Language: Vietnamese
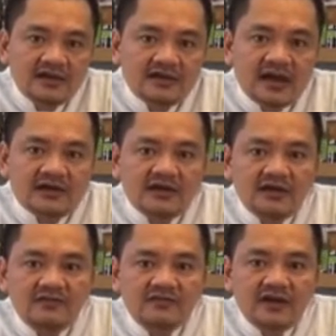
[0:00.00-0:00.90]
cà
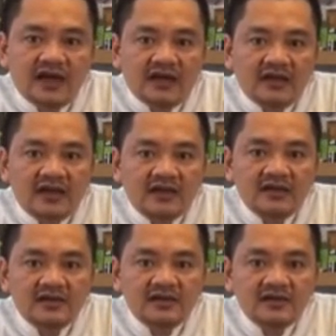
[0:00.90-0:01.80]
ri với lại cái
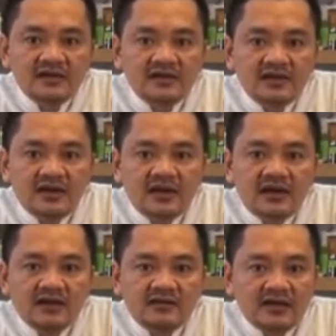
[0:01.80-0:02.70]

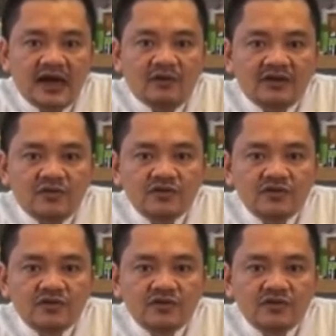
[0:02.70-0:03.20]
chân gà quái thú